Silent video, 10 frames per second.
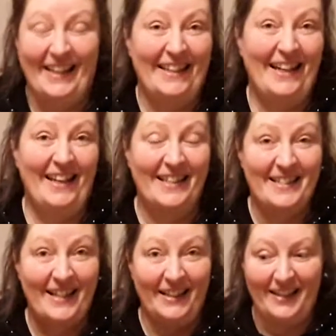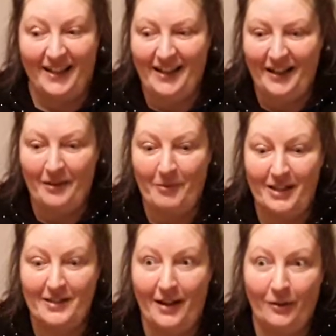Ja, jetzt kann ja keiner mehr
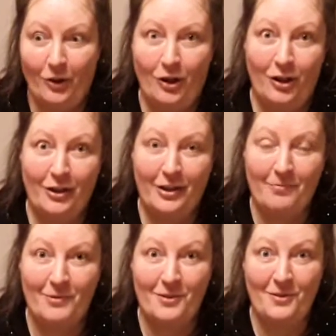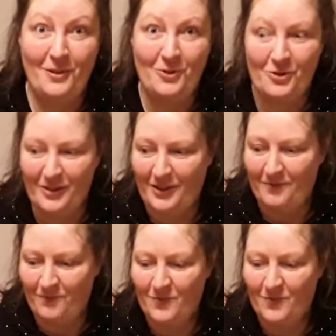sagen, oh, hier gibt es nie Schnee.